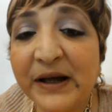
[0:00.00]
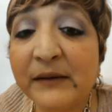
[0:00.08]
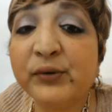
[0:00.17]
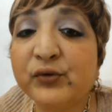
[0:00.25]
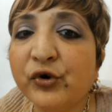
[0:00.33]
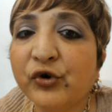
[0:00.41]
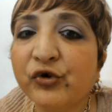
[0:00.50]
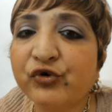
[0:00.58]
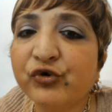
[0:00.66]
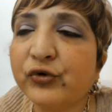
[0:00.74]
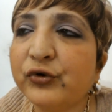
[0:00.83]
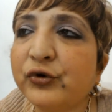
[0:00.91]
ma
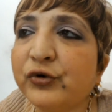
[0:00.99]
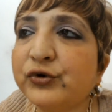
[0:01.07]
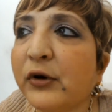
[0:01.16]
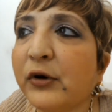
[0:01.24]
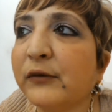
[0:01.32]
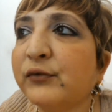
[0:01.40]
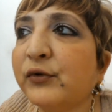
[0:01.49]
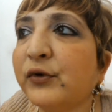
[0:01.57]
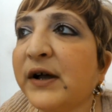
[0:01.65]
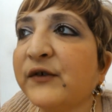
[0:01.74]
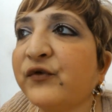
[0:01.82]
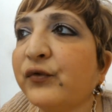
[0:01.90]
piuttosto lo
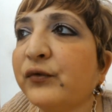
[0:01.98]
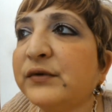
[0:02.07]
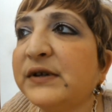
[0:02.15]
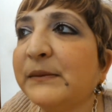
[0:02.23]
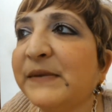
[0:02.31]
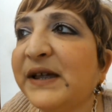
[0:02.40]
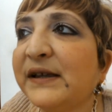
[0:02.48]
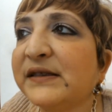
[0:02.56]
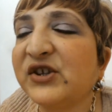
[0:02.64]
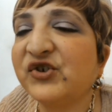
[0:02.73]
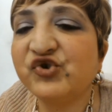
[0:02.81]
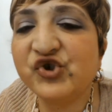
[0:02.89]
trovo
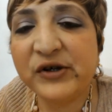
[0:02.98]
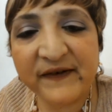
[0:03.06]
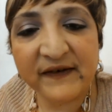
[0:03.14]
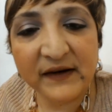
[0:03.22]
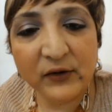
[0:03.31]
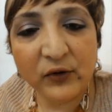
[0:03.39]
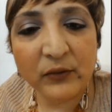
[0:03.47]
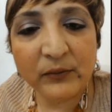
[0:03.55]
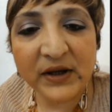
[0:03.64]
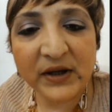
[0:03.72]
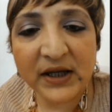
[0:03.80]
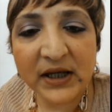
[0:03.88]
assolutamente gypsy
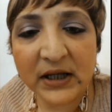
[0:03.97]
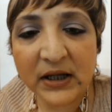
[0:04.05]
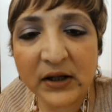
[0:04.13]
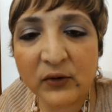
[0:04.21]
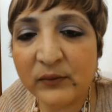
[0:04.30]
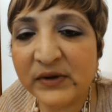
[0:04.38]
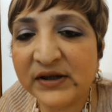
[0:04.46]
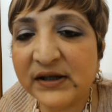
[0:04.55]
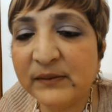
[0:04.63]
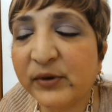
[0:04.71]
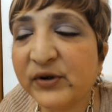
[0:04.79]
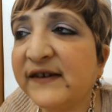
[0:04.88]
come, come
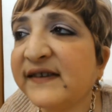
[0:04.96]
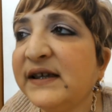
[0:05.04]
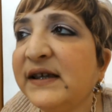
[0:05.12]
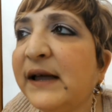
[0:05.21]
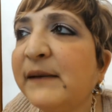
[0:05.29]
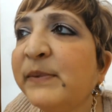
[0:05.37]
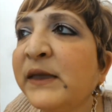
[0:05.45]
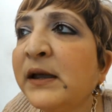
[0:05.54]
tipo di stile